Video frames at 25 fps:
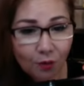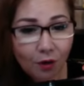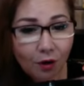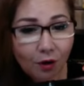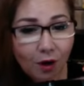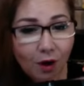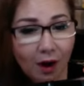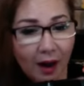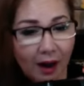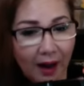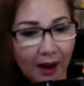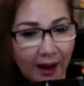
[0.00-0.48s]

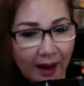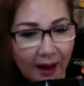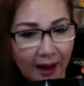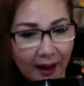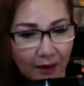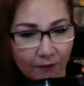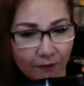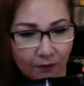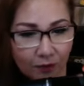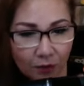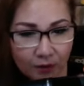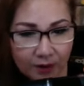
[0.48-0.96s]
nó
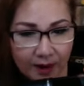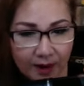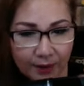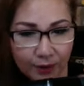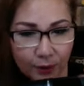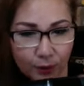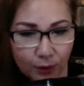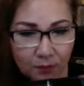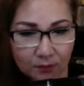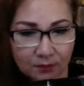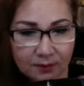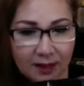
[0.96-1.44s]
ăn vào da
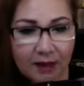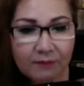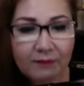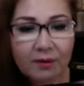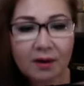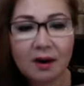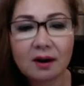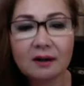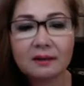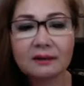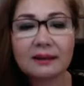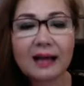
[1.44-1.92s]
chúng ta và
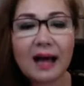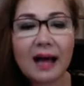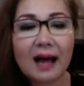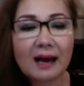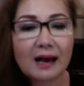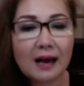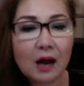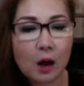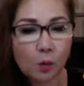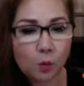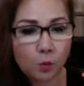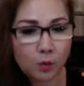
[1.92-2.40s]
nó
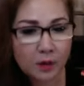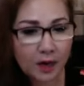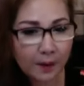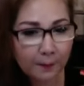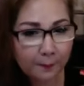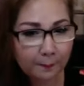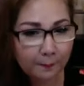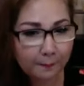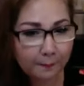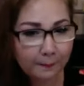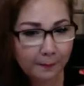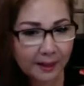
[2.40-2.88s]
tác động gấp
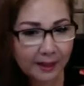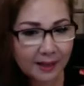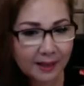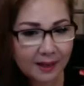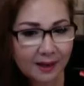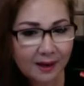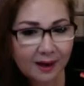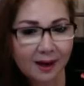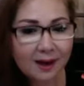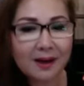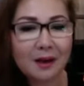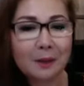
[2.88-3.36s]

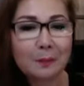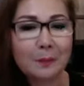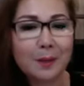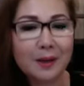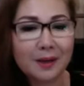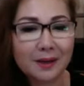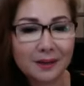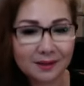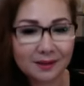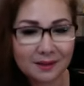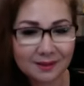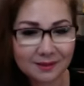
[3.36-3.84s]
mấy lần
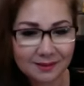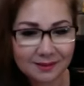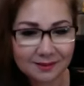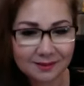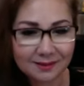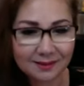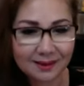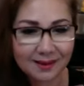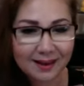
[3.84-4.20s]
bình thường.